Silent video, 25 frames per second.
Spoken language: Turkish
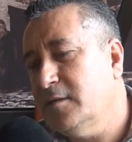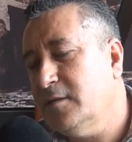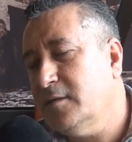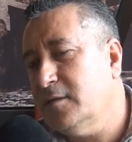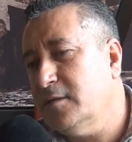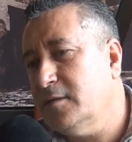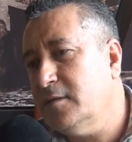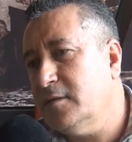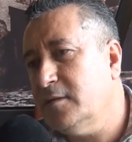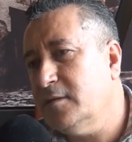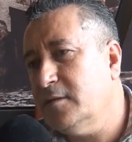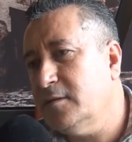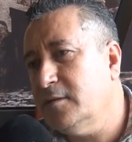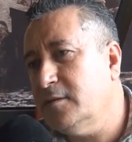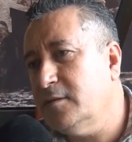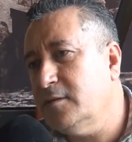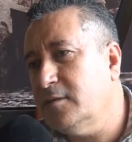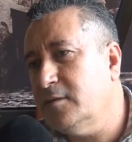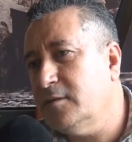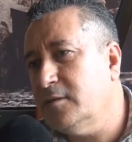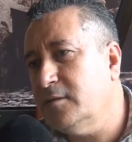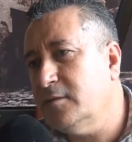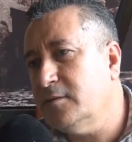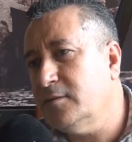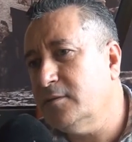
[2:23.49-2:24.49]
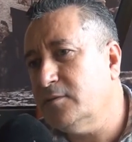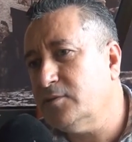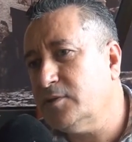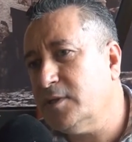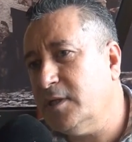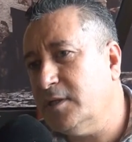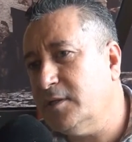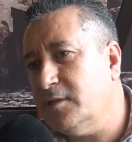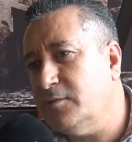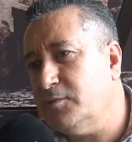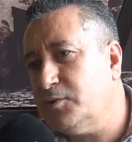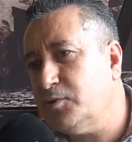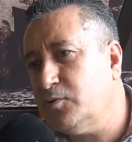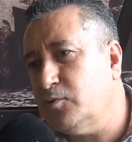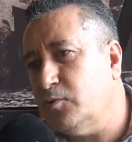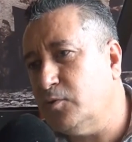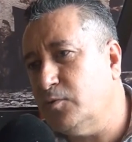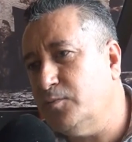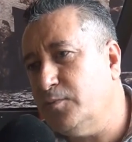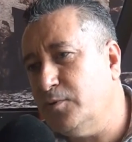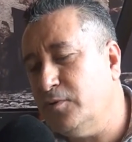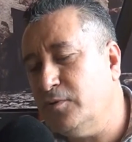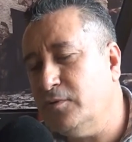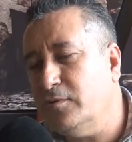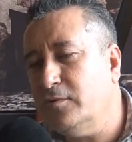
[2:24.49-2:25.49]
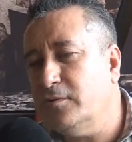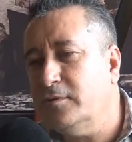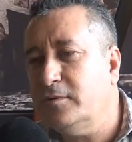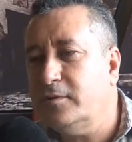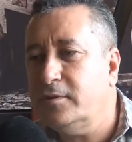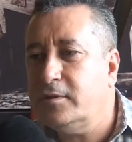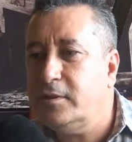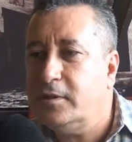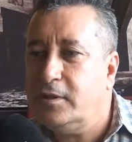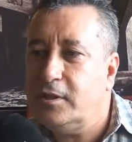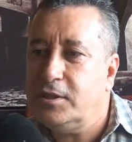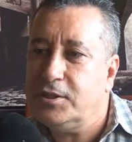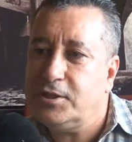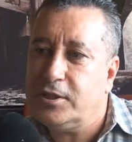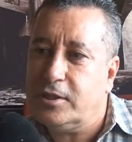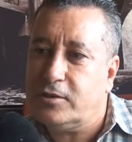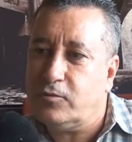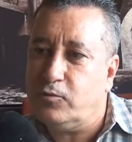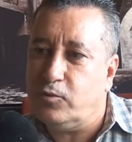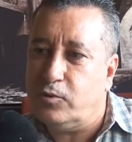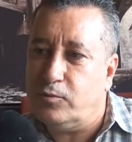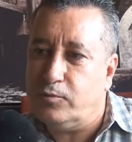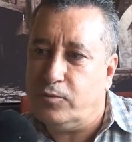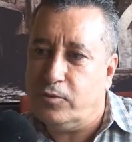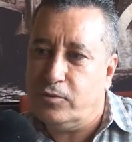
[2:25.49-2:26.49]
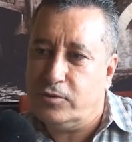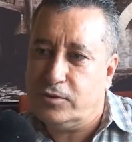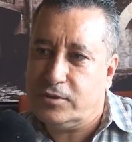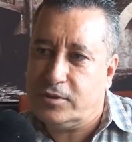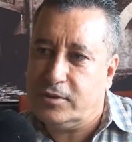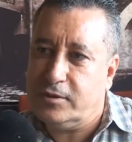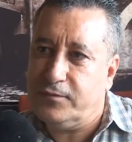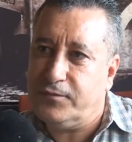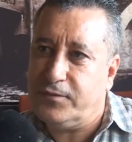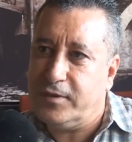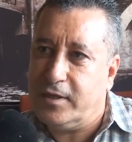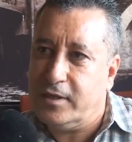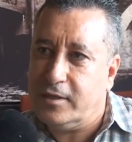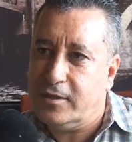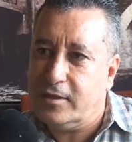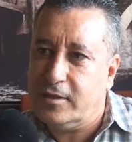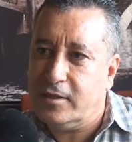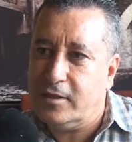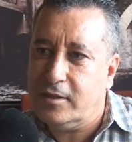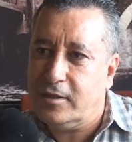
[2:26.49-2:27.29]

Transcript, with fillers: E, o sandviç grubu yiyecek grubu sınıfına